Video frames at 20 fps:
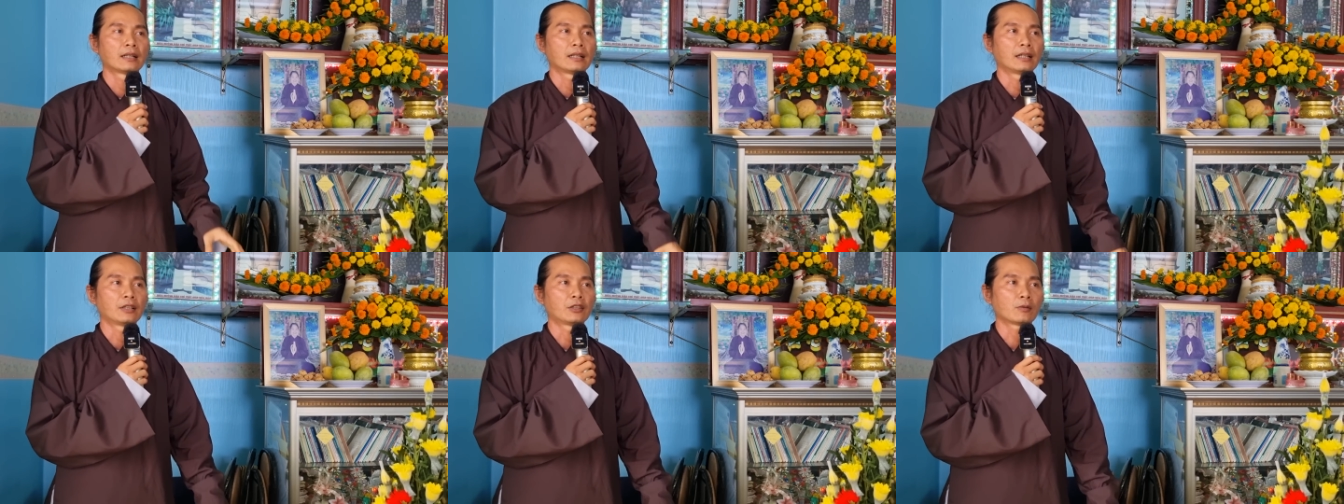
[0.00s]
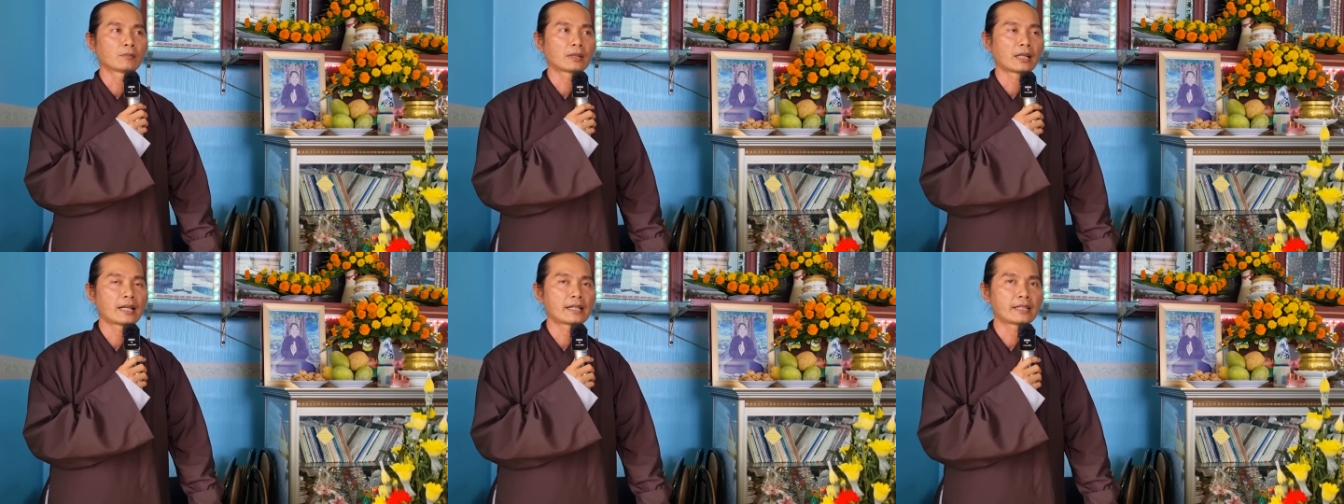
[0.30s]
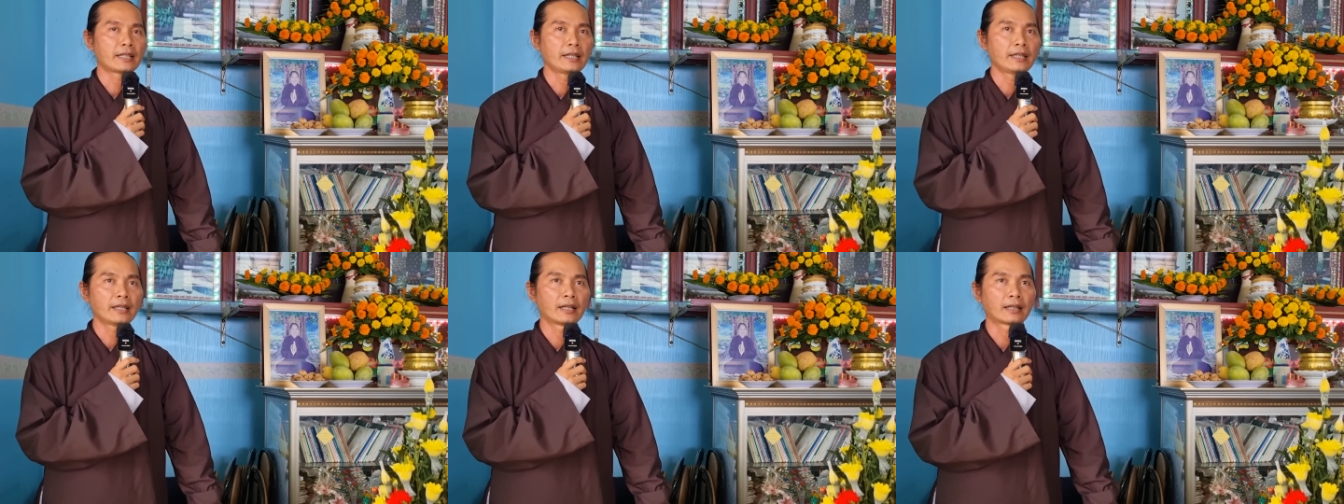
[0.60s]
thì chúng ta
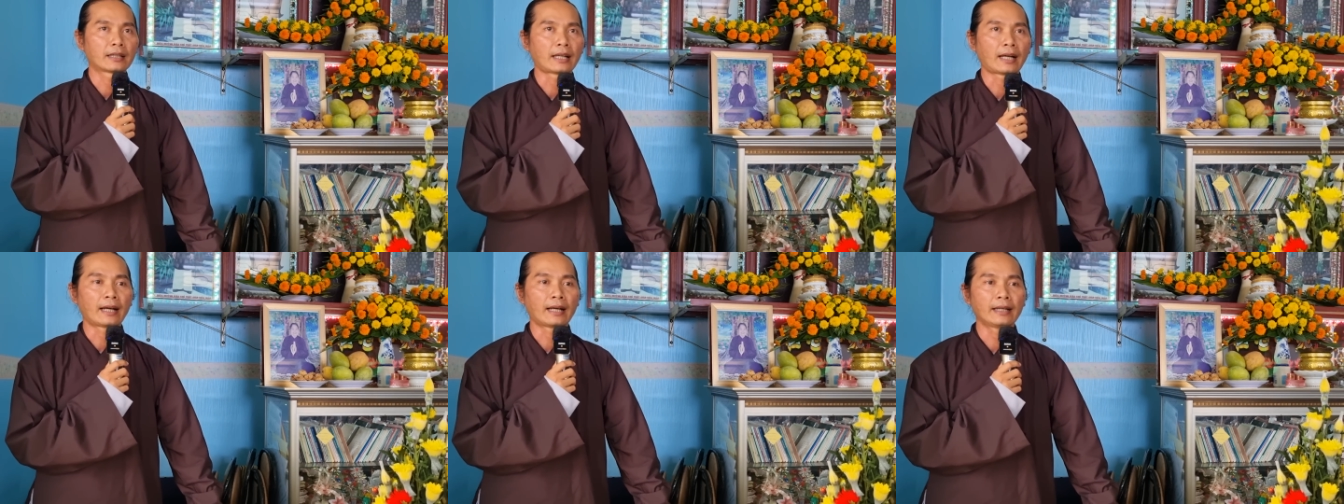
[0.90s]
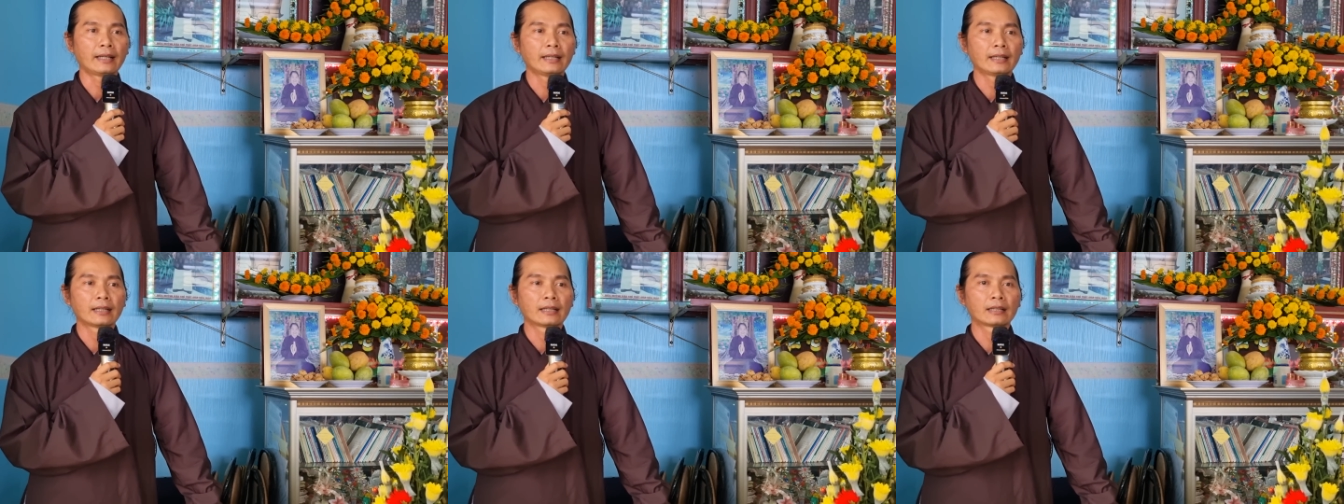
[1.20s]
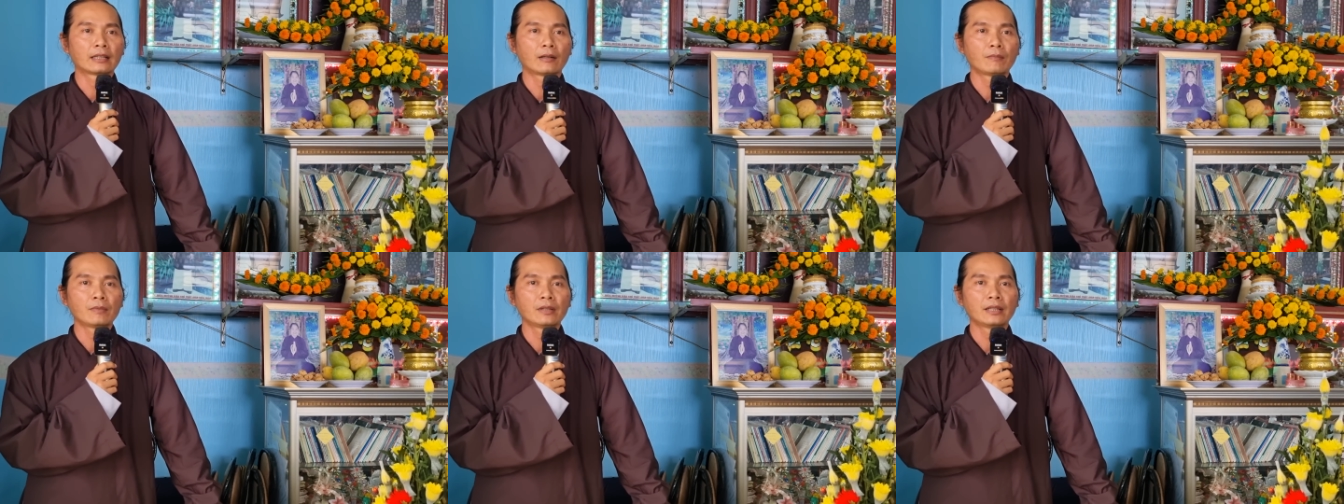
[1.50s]
sẽ dừng lại,
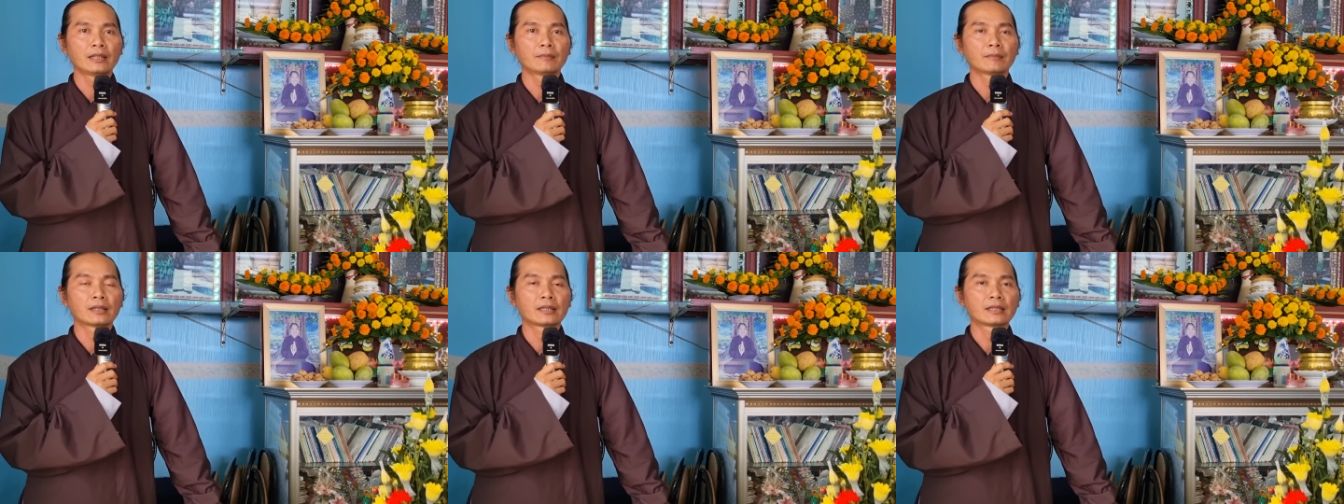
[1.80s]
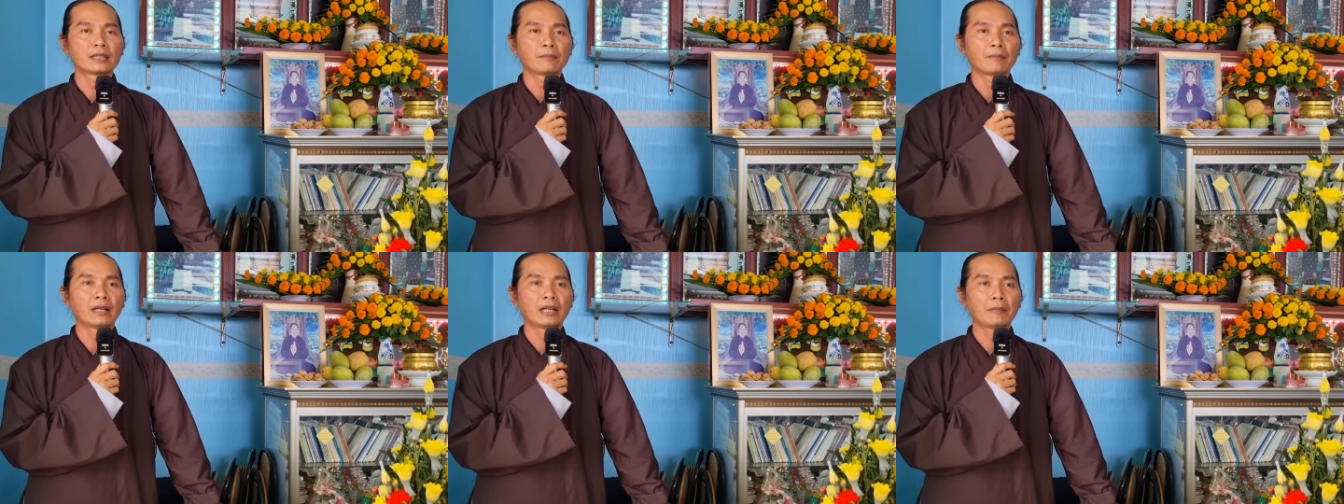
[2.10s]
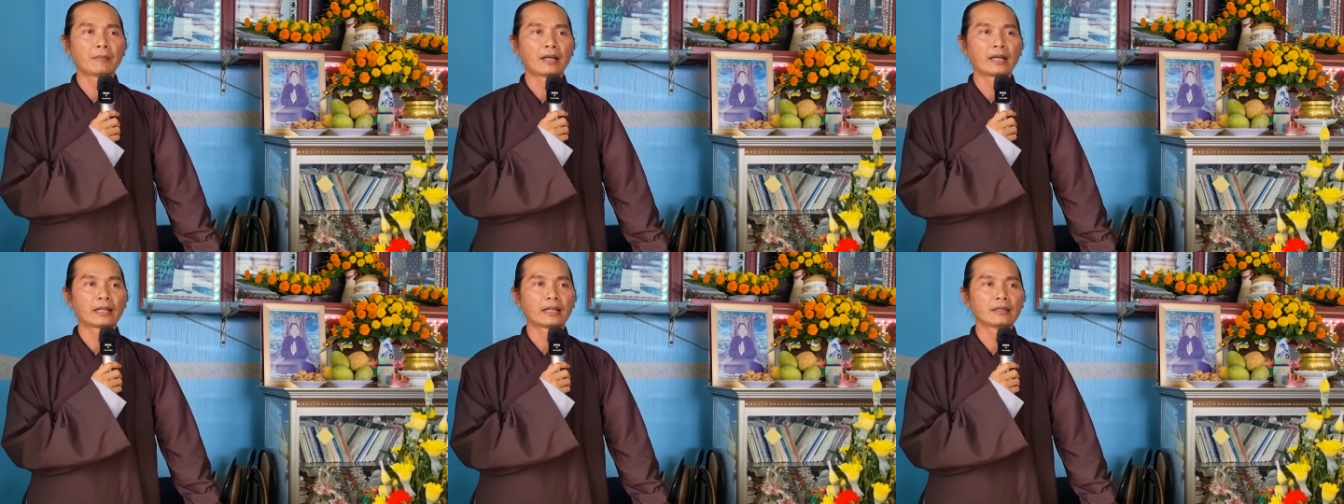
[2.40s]
thống nhất mình sẽ
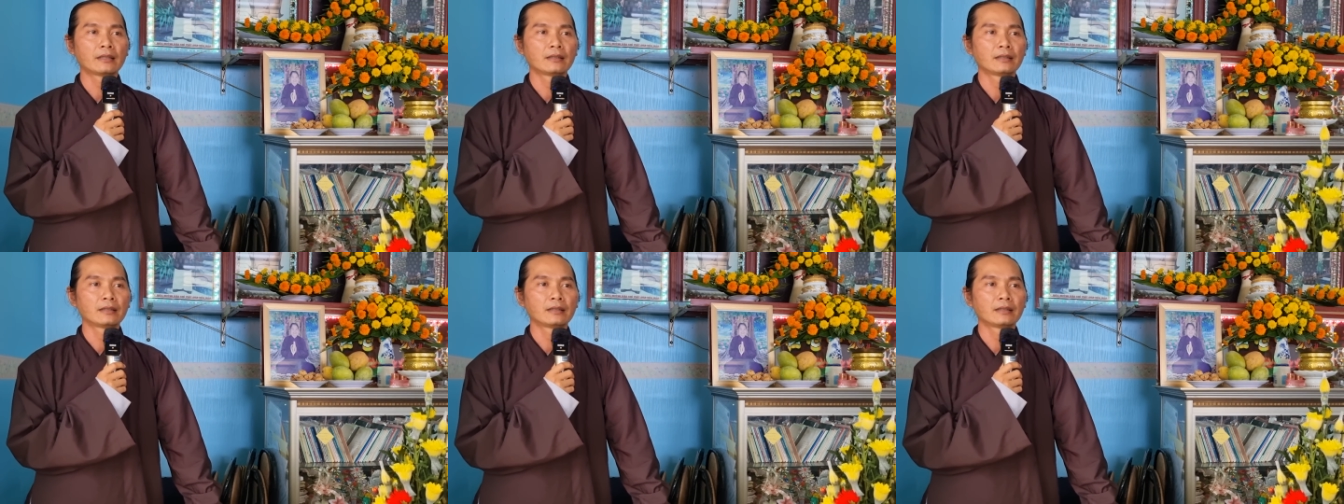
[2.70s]
bế mạc cái